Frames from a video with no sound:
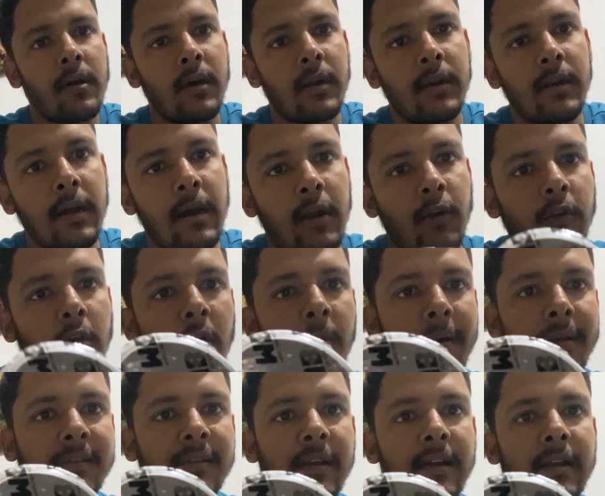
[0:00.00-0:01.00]
करके दिखा रहा हूँ देखो
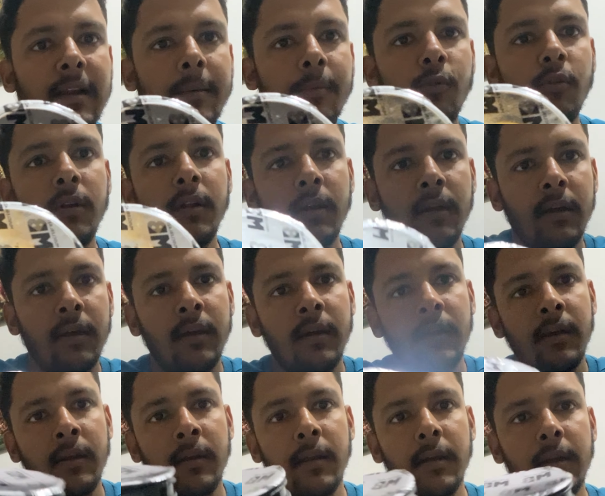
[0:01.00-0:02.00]
भाई सील है पूरी
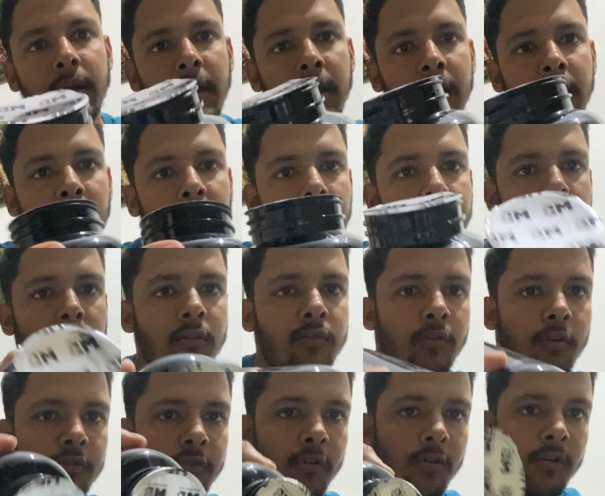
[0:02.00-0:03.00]
ठीक है कभी उसे
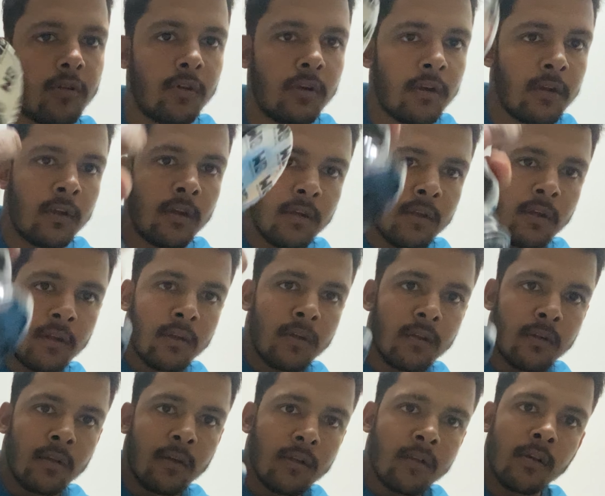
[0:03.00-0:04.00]
तो
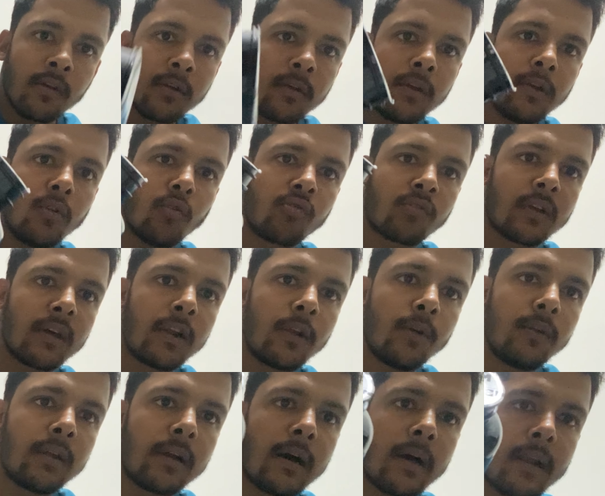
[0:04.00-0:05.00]
यूज़ करी हुई
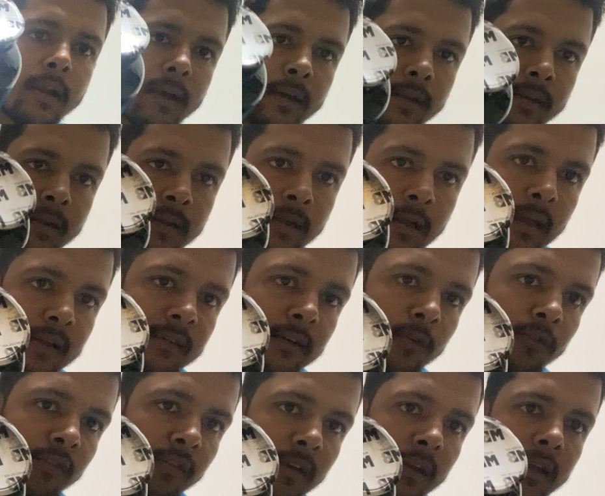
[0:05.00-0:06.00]
दिखा रहा है ऐसा
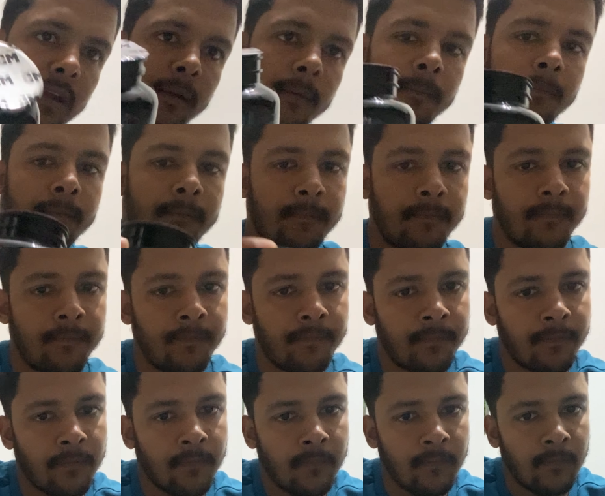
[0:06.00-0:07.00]
कुछ नहीं है
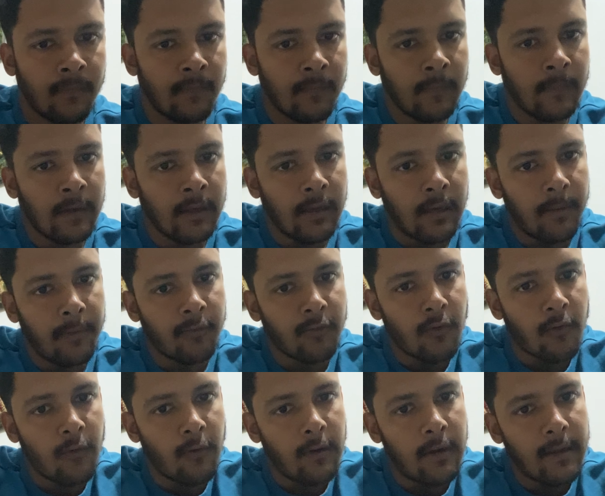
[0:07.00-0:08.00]
अब इसको
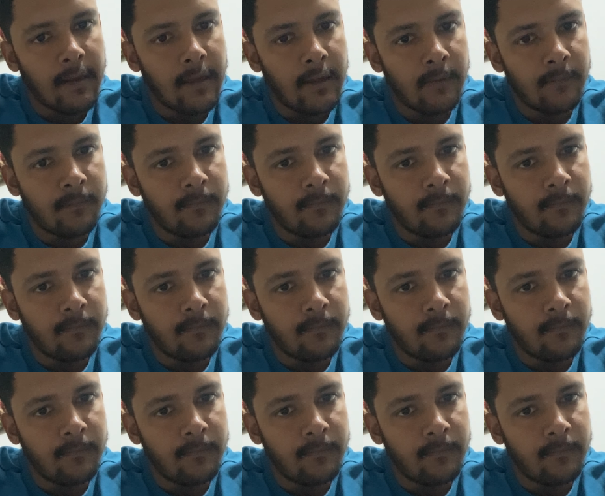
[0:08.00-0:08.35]
खोलेंगे